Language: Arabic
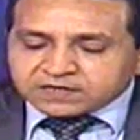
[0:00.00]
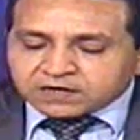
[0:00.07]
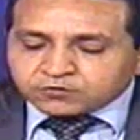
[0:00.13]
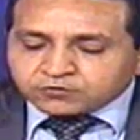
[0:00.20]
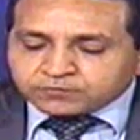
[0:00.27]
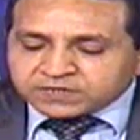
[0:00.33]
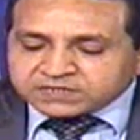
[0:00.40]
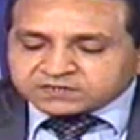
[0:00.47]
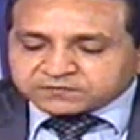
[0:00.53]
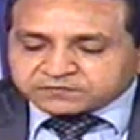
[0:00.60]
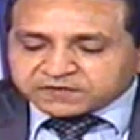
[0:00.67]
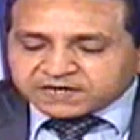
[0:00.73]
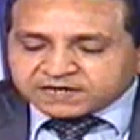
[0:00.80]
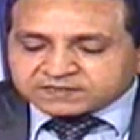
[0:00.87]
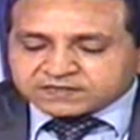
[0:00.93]
تعاون مصر
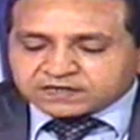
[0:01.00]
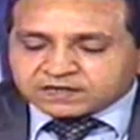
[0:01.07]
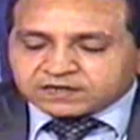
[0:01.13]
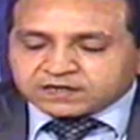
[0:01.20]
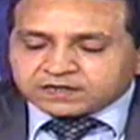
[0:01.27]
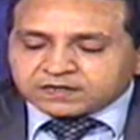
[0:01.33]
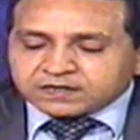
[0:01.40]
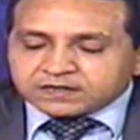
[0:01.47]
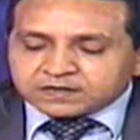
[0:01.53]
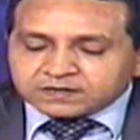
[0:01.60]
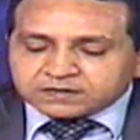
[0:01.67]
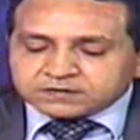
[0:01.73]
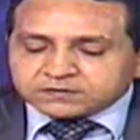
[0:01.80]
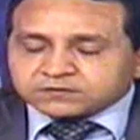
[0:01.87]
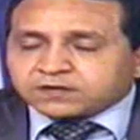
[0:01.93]
في هذا
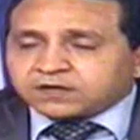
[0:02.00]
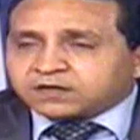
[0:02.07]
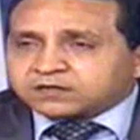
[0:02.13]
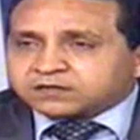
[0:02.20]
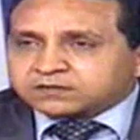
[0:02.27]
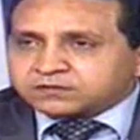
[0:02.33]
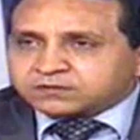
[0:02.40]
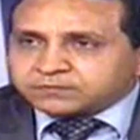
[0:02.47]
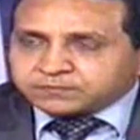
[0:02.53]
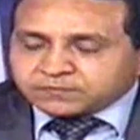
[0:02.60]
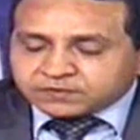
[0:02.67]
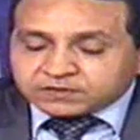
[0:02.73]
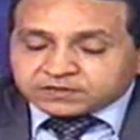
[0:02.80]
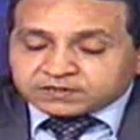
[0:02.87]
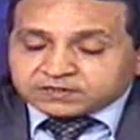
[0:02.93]
الاطار
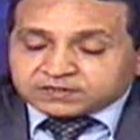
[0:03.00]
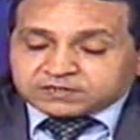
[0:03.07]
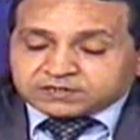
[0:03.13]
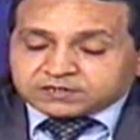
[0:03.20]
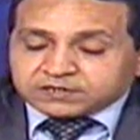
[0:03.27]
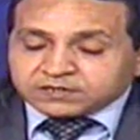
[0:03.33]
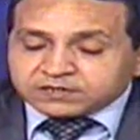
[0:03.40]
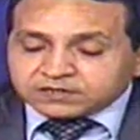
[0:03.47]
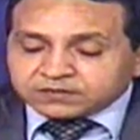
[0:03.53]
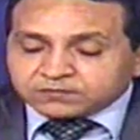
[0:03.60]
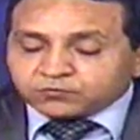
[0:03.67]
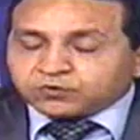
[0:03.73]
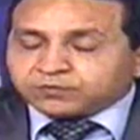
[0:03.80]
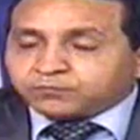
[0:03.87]
آه، آه،